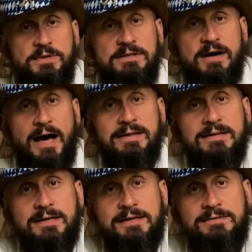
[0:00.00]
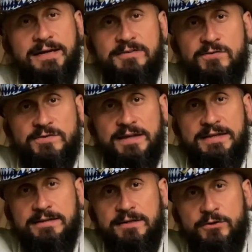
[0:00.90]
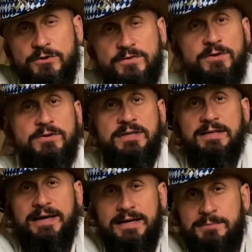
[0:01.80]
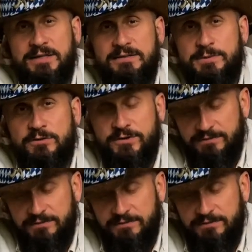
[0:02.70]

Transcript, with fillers: die anderen Tests dann in der Hütte und in der Hängematte mit euch